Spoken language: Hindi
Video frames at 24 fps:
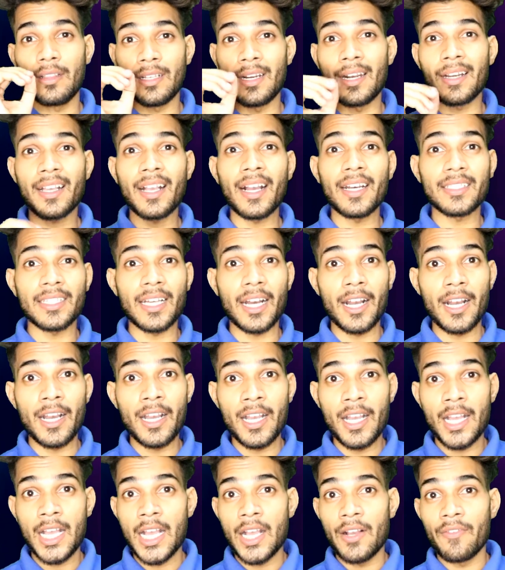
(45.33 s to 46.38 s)
लड़का था
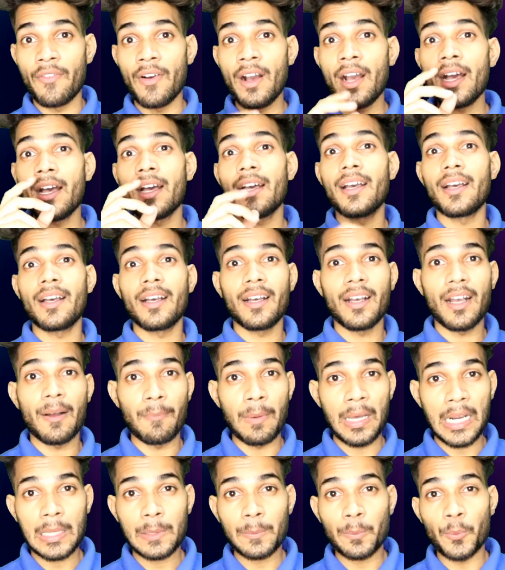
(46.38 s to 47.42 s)
वह
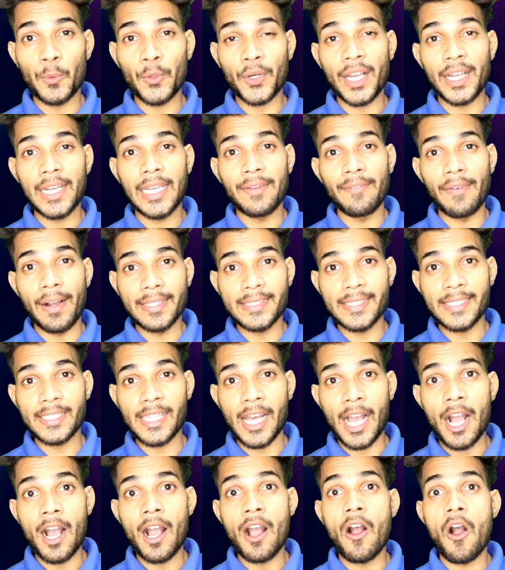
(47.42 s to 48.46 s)
भरतपुर का निवासी
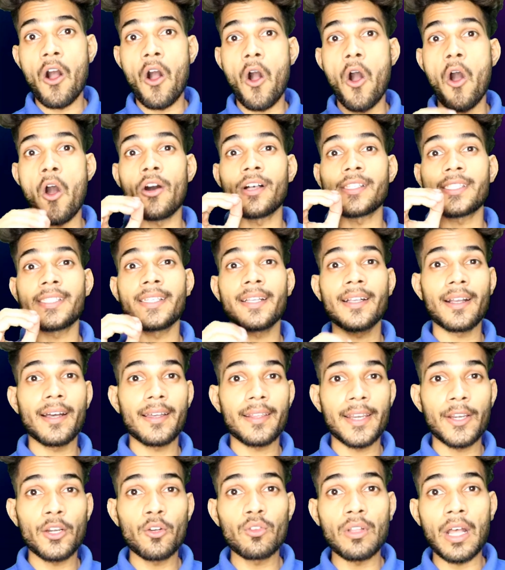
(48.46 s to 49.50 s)
था और
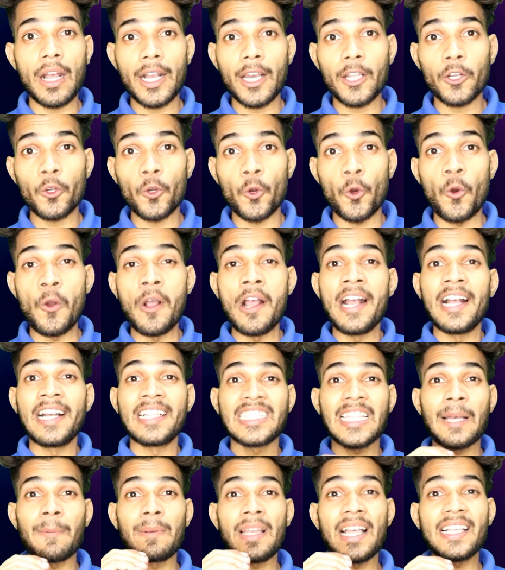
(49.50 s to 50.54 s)
सिंगर रेणु नागर को
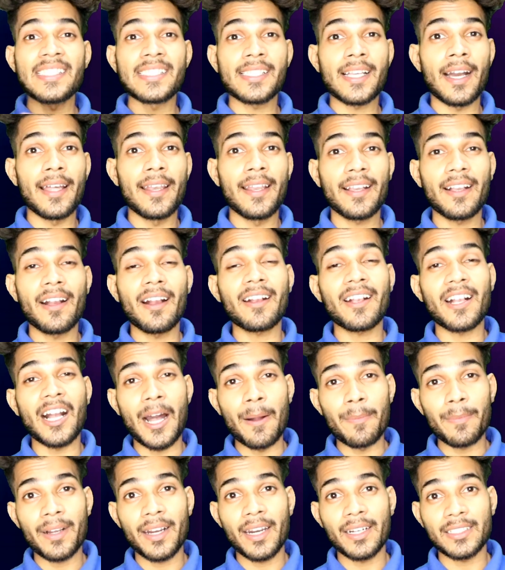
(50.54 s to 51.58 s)
तबला सिखाने का
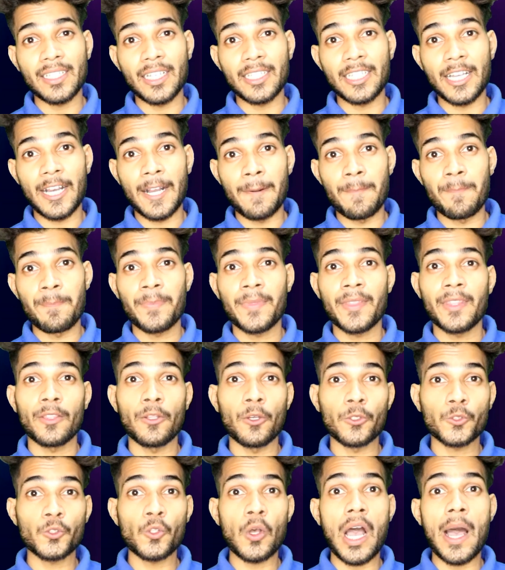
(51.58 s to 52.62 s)
काम करता था
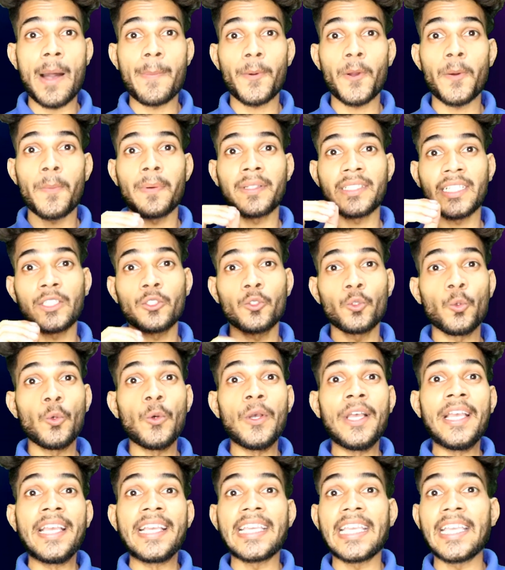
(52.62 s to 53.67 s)
दोस्तों आपको बता दूं
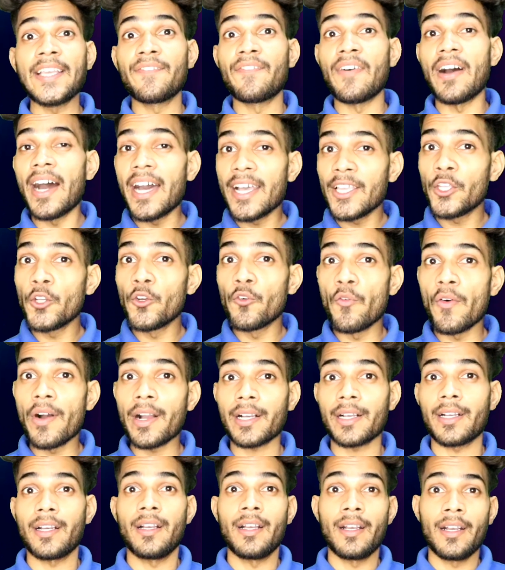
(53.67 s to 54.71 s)
कि वह
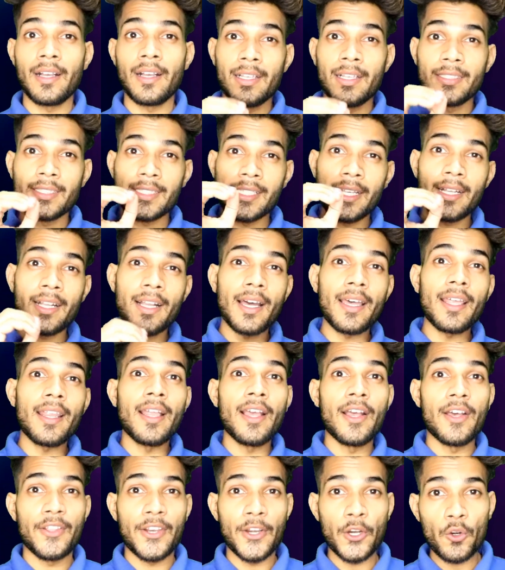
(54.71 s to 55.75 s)
युवक सिंगर
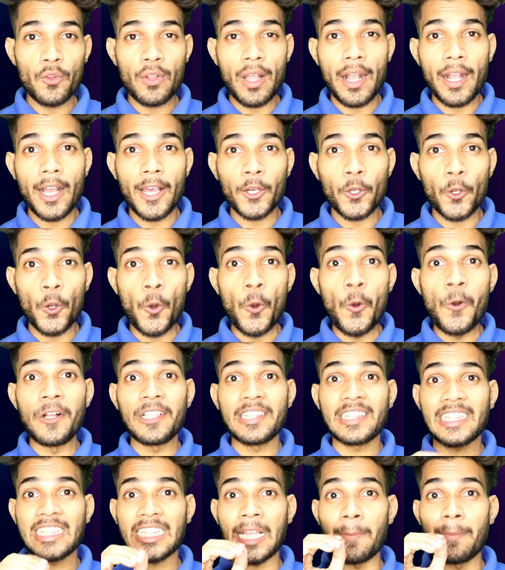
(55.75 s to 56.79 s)
रेणु नागर को
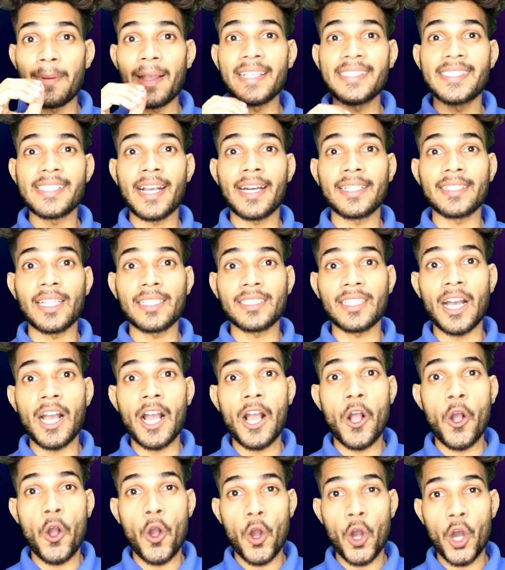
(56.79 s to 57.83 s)
तबला सिखाता
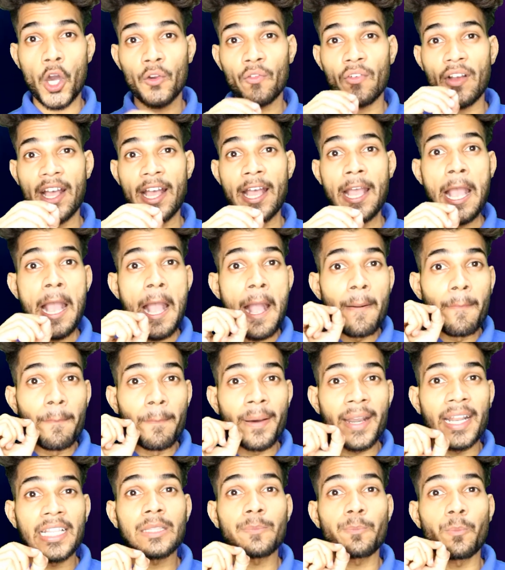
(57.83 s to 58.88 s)
था और वह
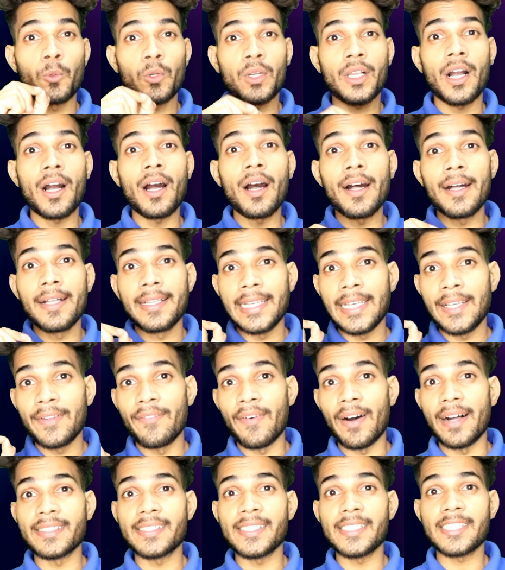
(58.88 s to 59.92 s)
भरतपुर का
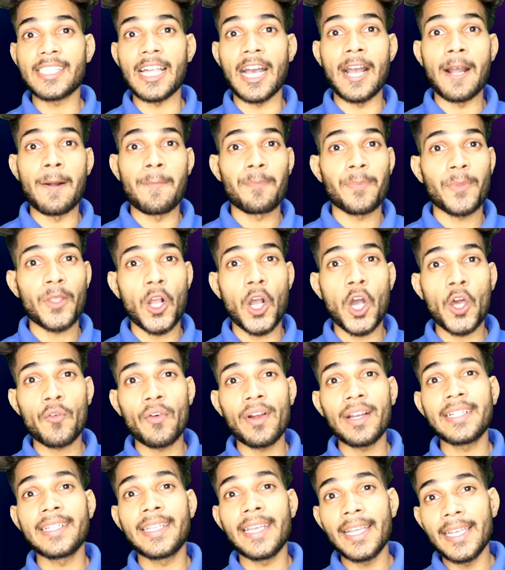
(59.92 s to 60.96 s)
निवासी था और
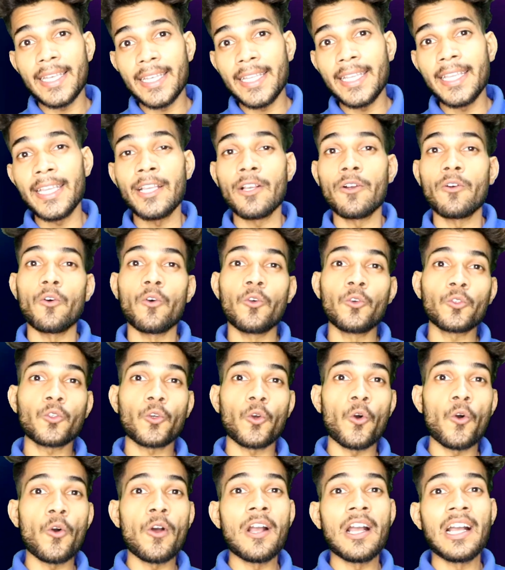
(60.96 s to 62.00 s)
वह डेली
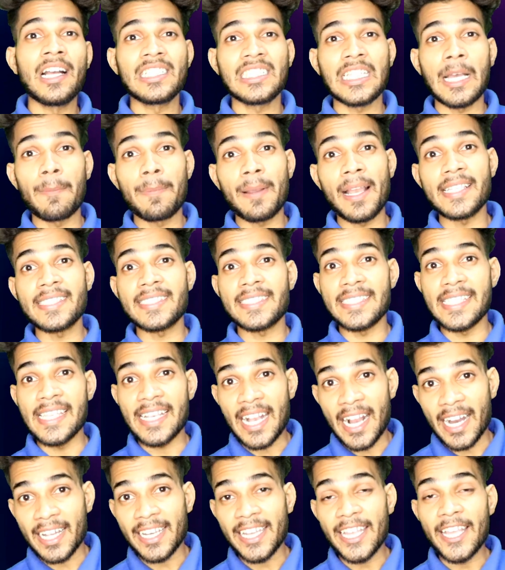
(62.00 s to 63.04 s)
उनको तबला
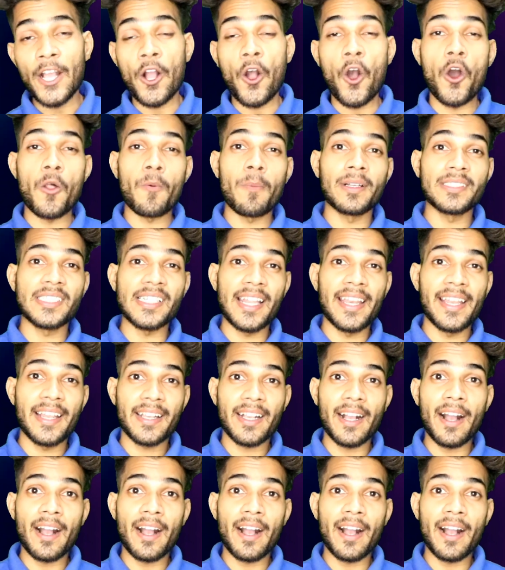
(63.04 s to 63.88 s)
सिखाने और बजाने